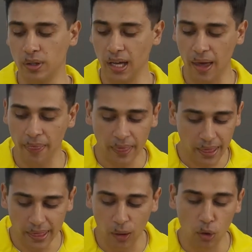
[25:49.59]
a la
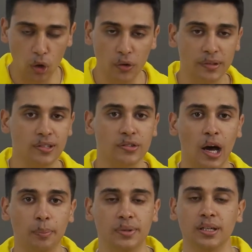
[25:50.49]
Appli Vega
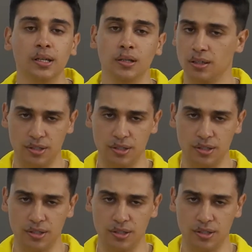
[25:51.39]
Tools.